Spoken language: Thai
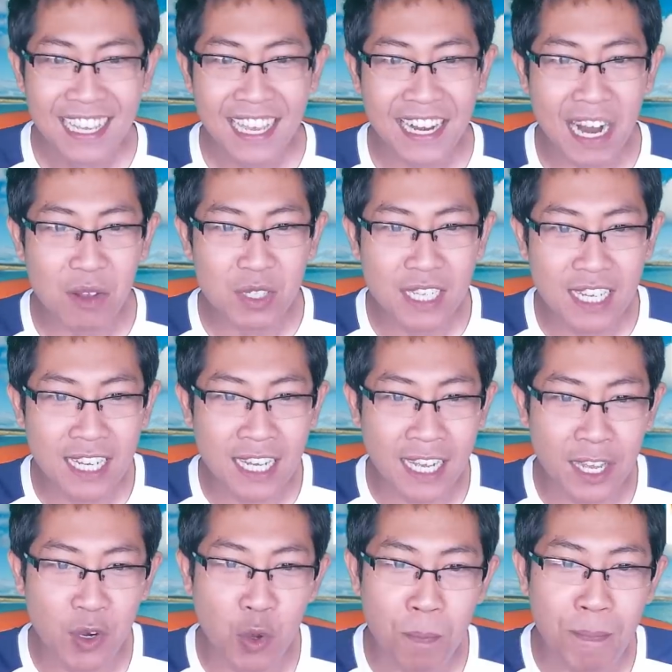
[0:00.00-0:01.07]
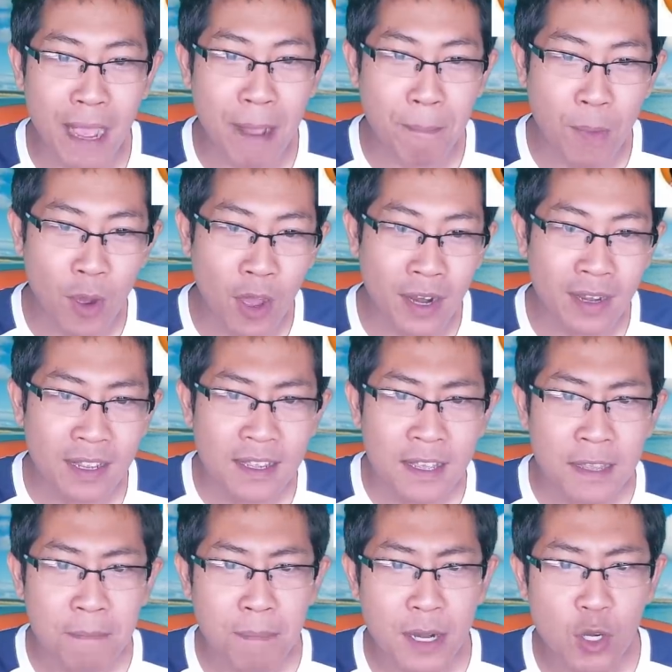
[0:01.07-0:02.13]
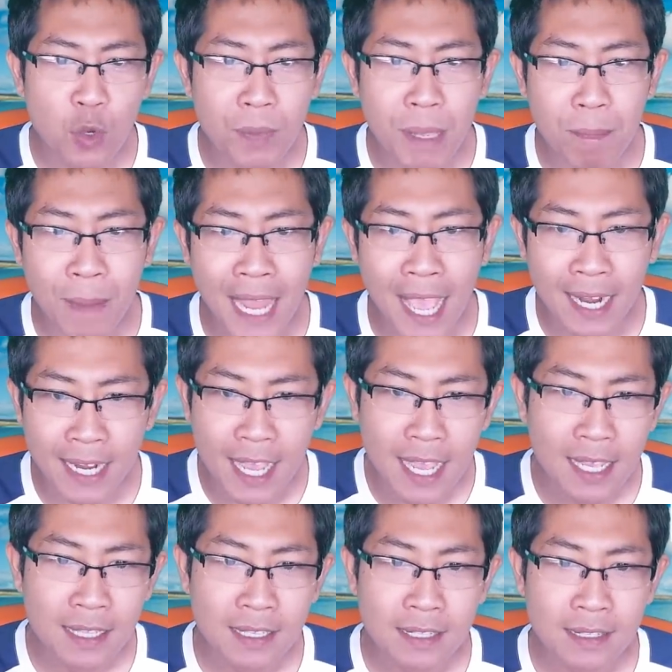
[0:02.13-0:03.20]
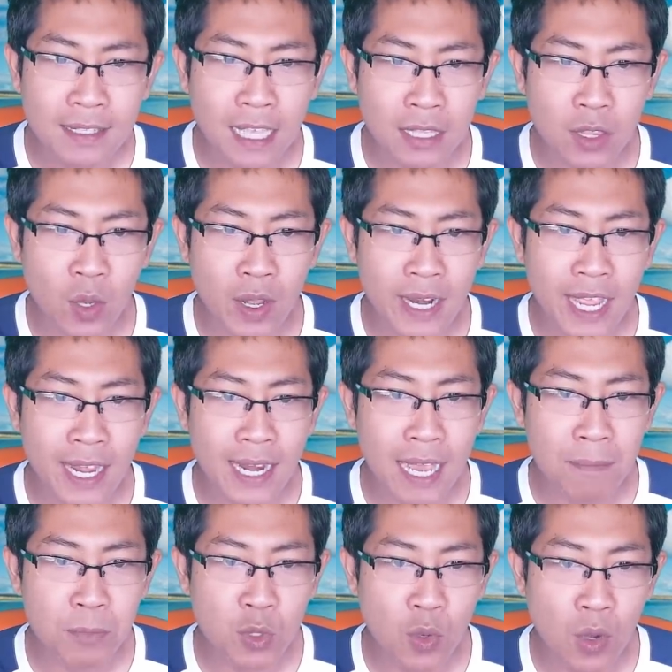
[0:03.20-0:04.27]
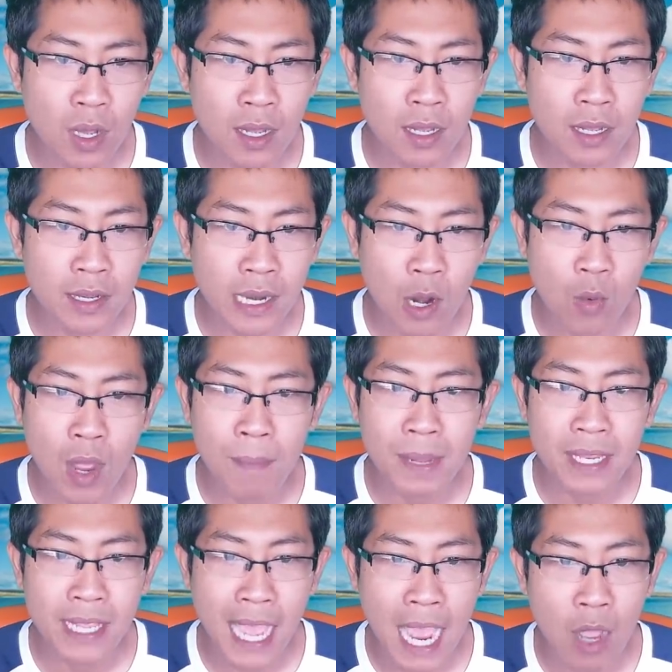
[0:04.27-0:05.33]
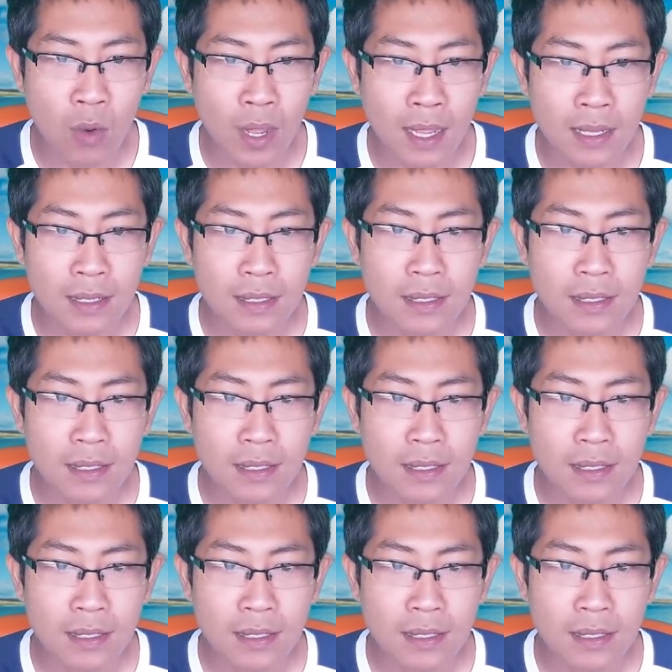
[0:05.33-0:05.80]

เราชื่อขนมปังปอน มันดูไม่แปลกนะ แต่ตอนแนะนำตัวเราว่ามันยาวอะ่ะ